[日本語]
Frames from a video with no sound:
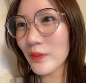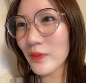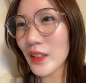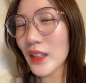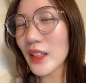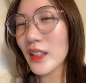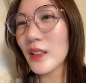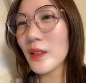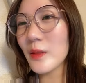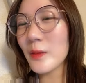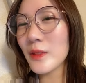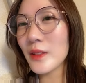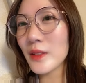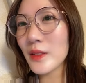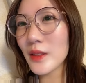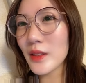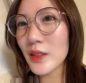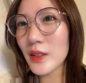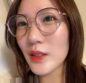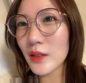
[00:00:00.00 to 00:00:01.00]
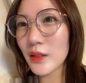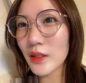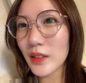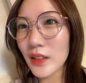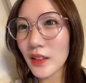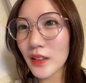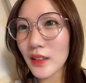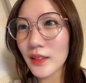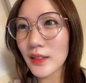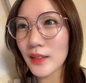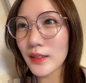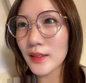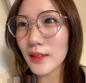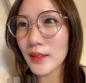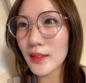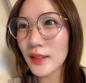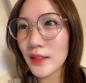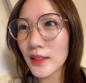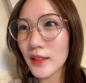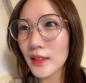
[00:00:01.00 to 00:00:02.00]
ね難しいよね
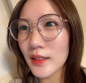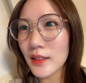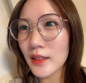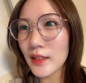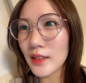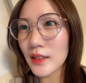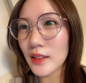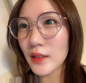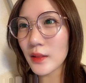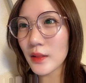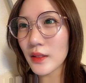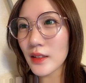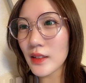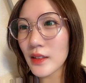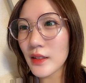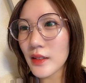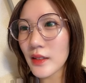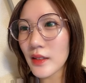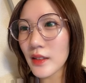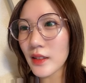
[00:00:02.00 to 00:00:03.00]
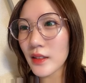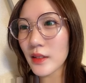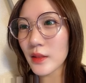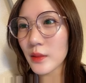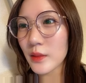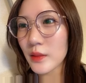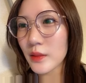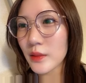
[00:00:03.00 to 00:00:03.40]
関西のね